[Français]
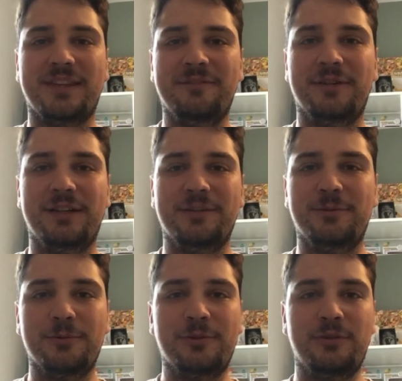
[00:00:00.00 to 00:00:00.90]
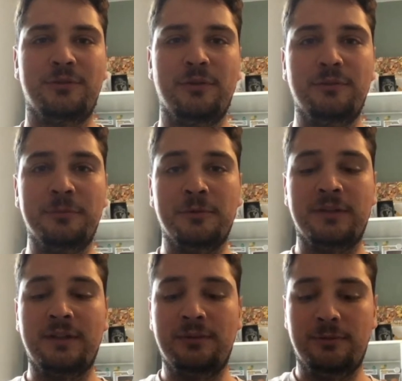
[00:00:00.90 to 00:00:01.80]
Voilà, donc je vais vous
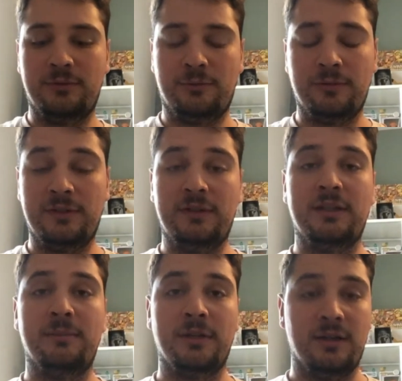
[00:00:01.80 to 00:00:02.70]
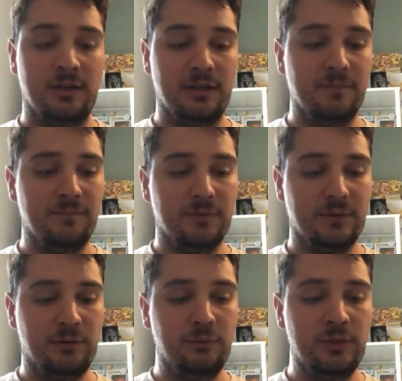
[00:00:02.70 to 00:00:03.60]
montrer donc sur cette caméra là
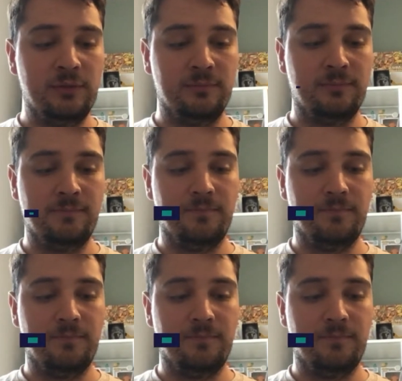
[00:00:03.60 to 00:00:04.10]
tous les noms